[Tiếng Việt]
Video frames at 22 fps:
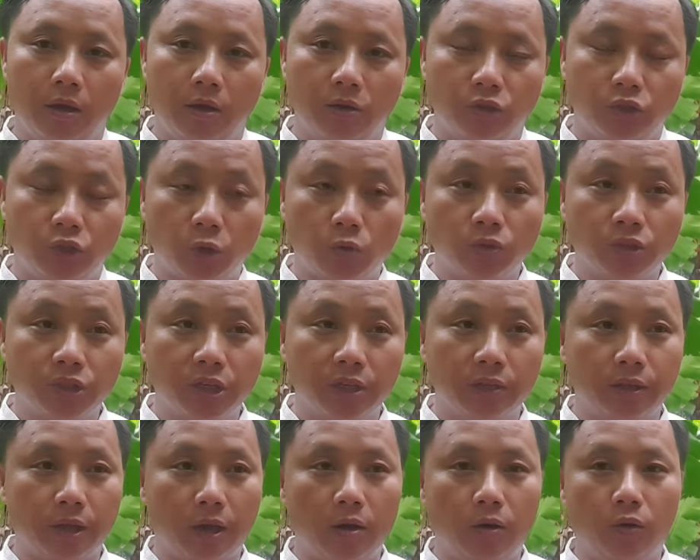rong
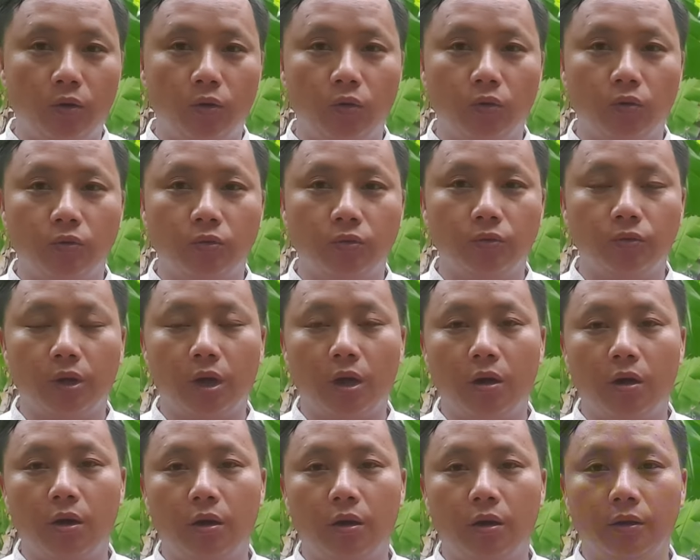xuyên tàu nu
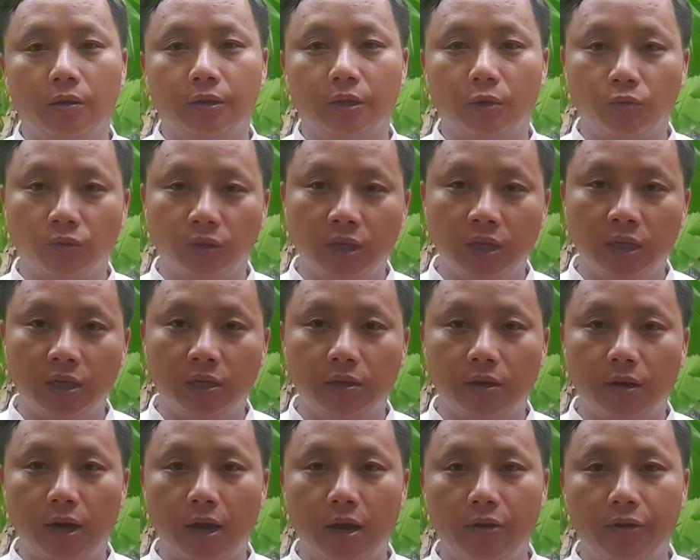nọ tàu tì cho
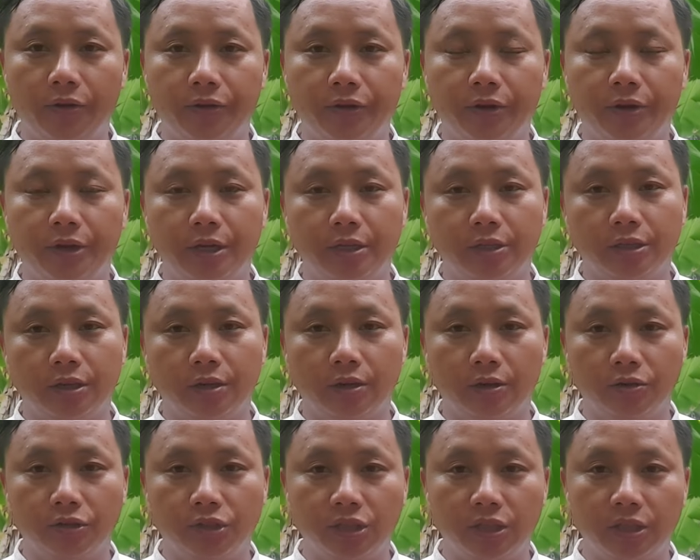các lần thò này sẽ
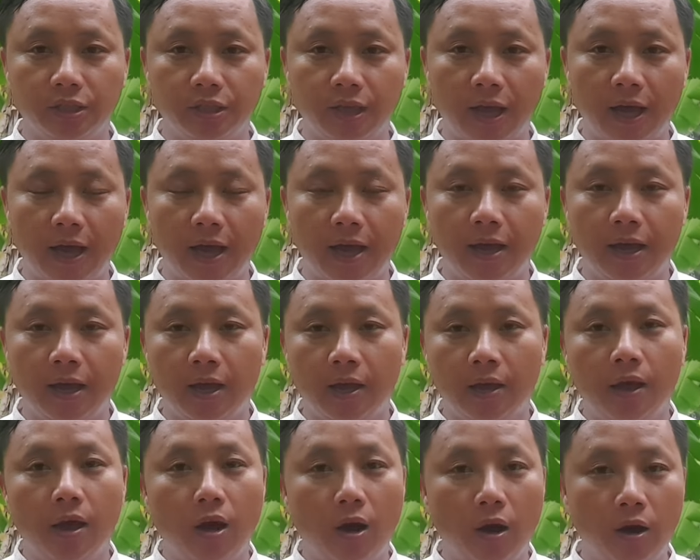đầu xí thả
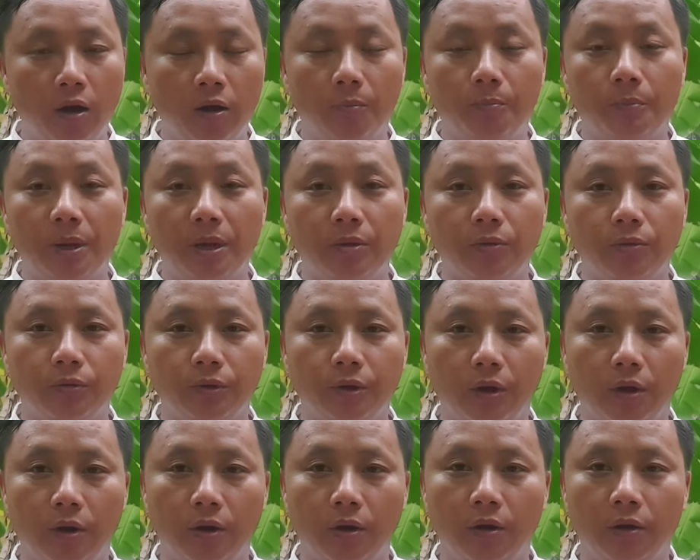họ bên nu
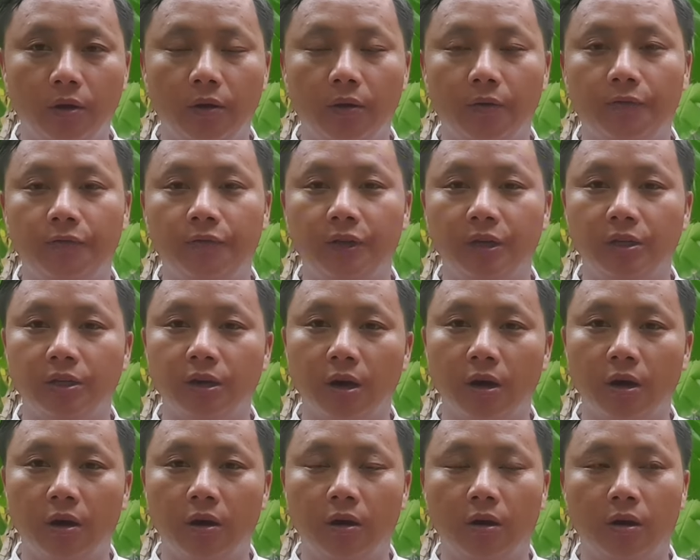nọ vì
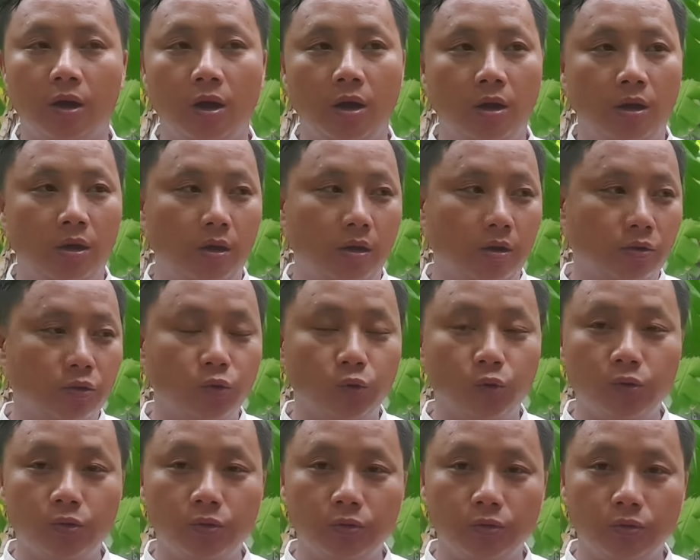do cứ
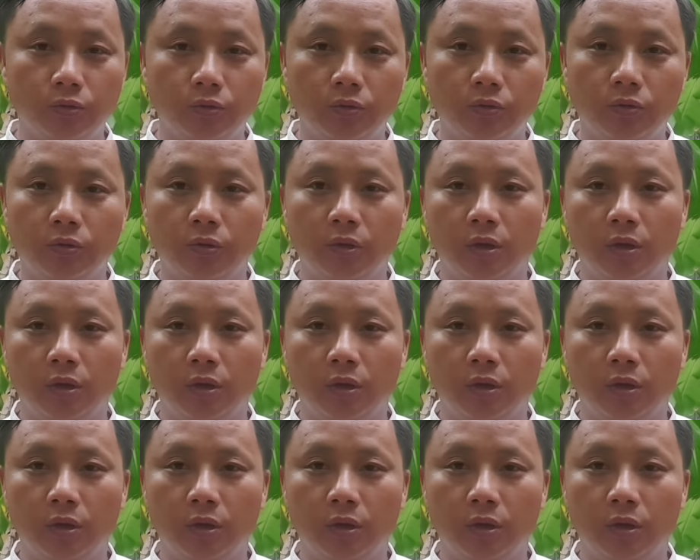cứ